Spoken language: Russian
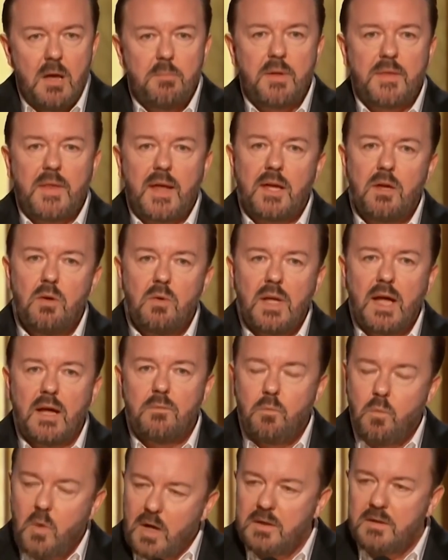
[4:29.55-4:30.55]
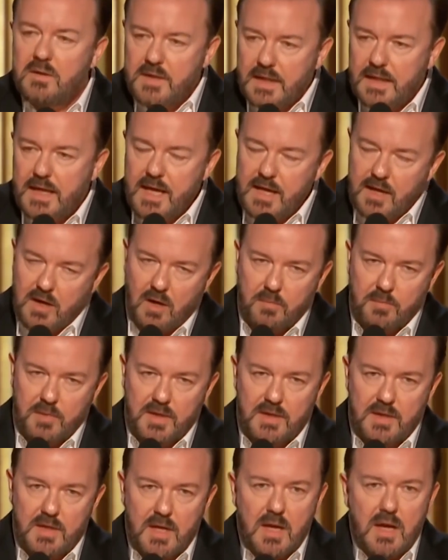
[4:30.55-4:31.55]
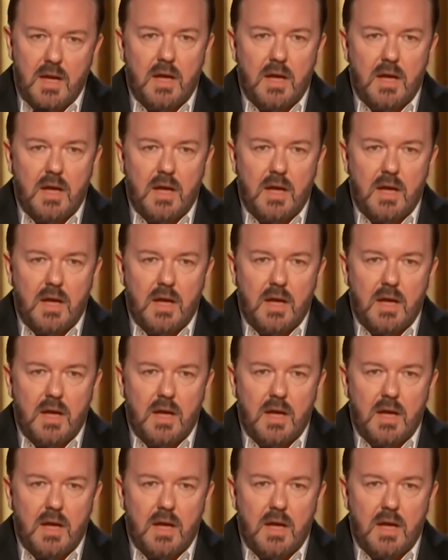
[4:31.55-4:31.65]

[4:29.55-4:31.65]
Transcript: but they all have one thing in common.